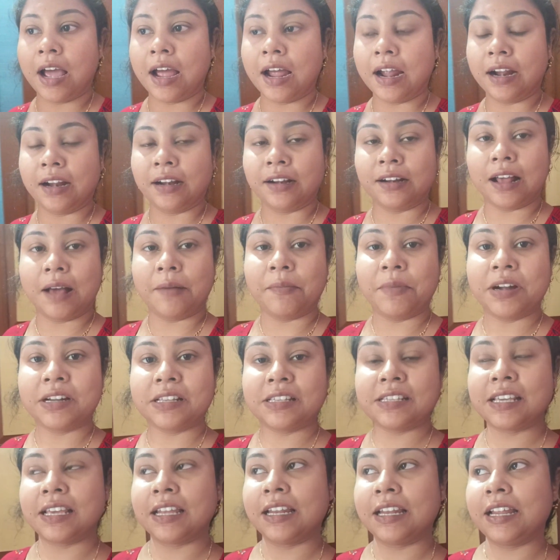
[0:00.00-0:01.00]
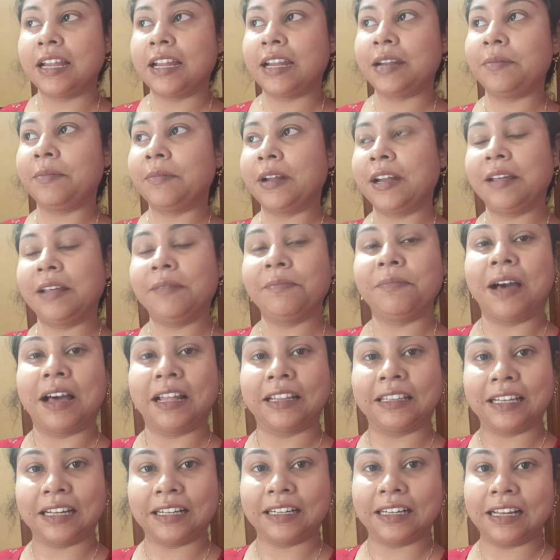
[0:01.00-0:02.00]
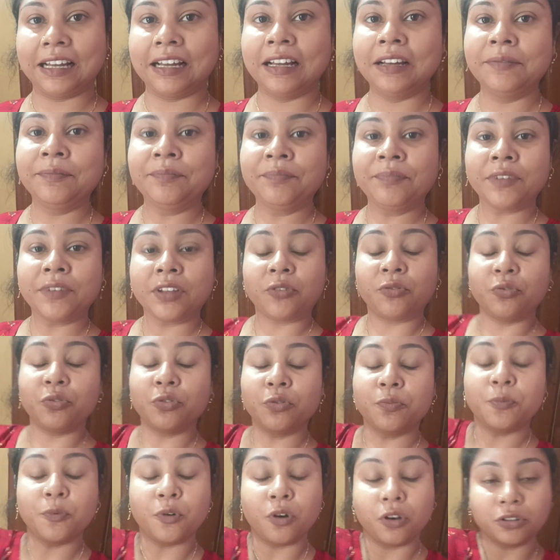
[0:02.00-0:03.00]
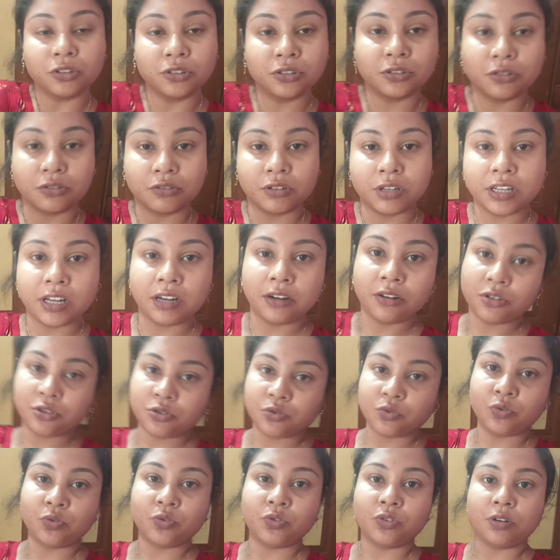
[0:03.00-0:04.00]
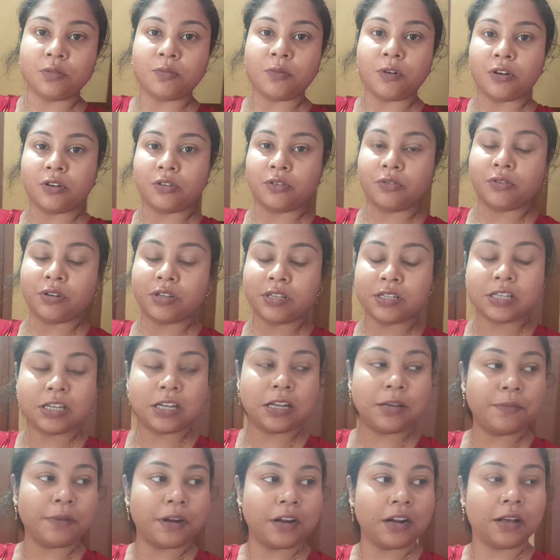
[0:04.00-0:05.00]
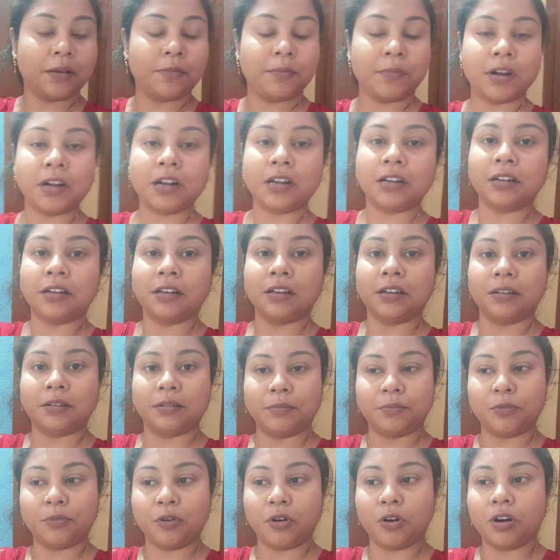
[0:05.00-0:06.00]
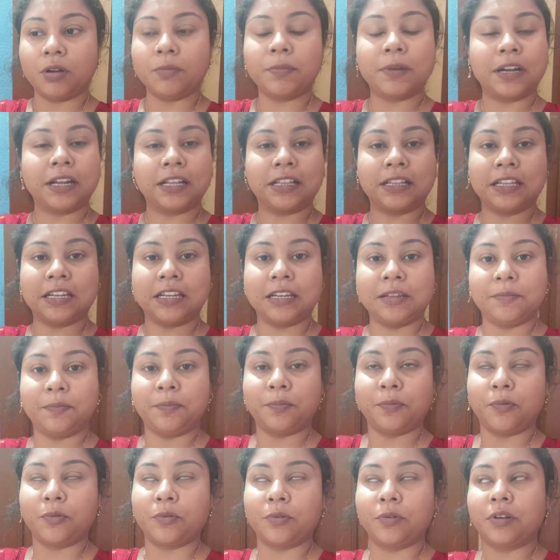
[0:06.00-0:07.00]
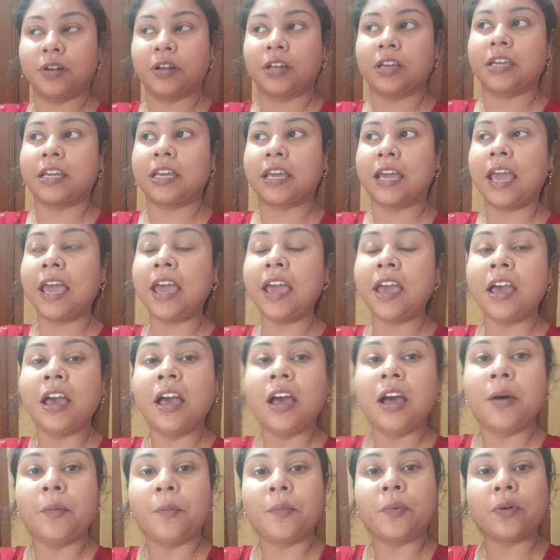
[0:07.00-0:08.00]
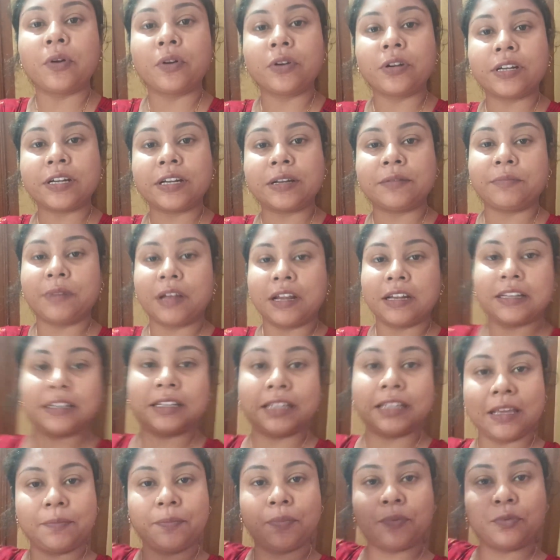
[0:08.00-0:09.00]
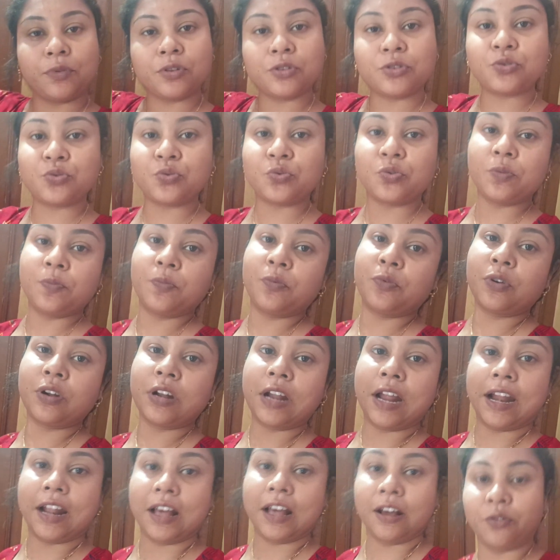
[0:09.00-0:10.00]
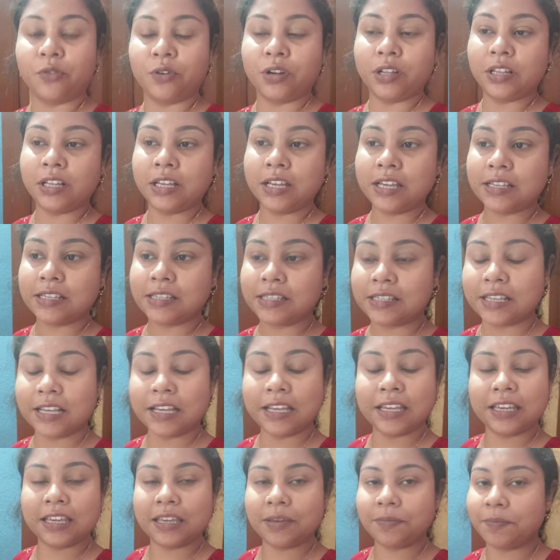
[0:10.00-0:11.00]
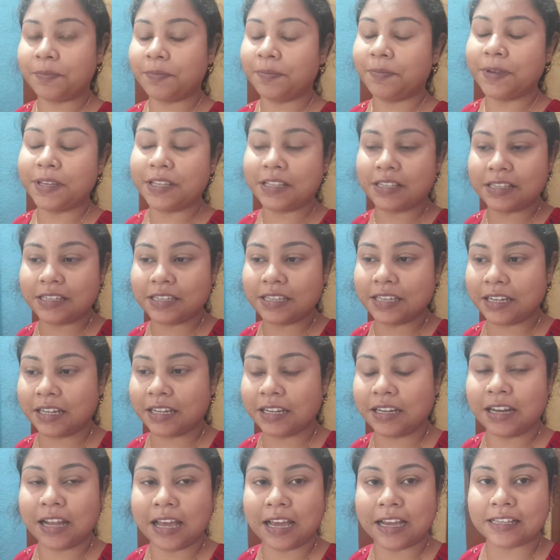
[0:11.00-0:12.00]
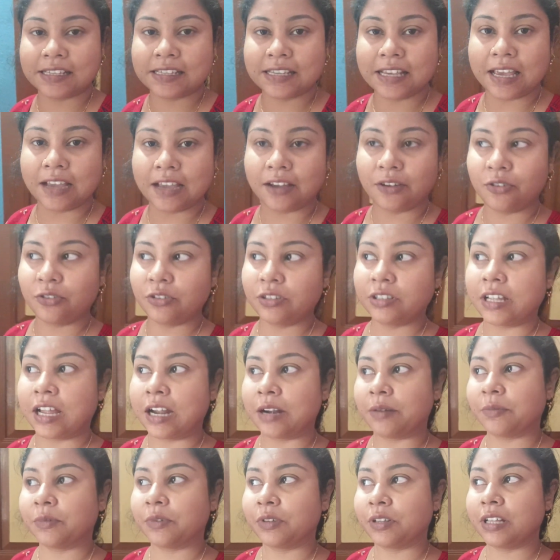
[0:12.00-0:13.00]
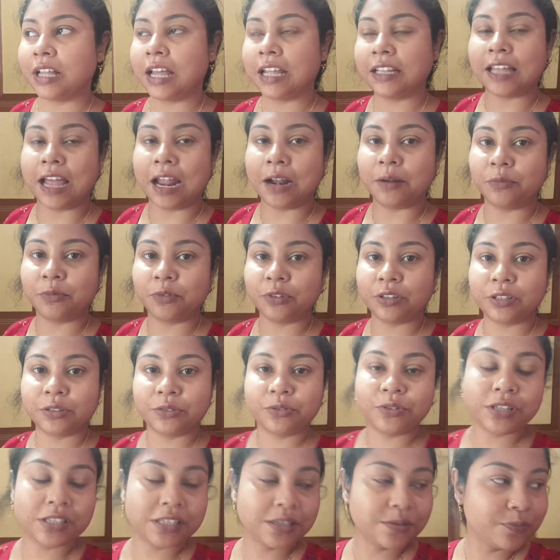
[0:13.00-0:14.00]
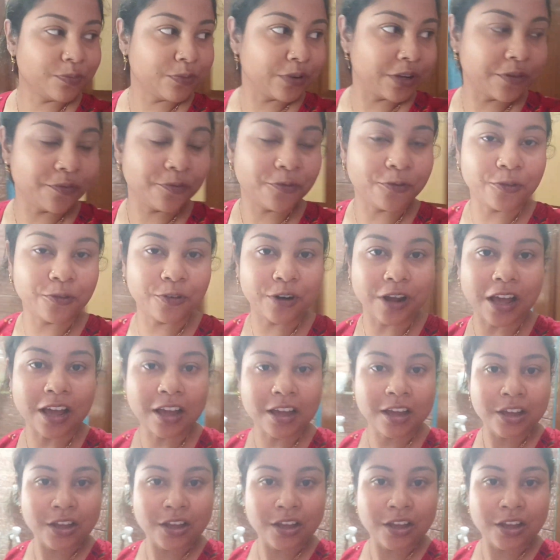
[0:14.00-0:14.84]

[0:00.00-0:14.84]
আর আমার ছেলের মানে মাথাটা খুব কষ্ট করে যেন চুলগুলো বড় করেছিলাম আর আমার বর মানে দিলীপ গিয়ে পুরো ট্রিমার দিয়ে পুরো চুল পুরো ন্যাড়া করে দিয়ে এসছে কি বিচ্ছিরি লাগছে এখন তার মধ্যে আর তার মধ্যে উঠেছে মুখে পোড়া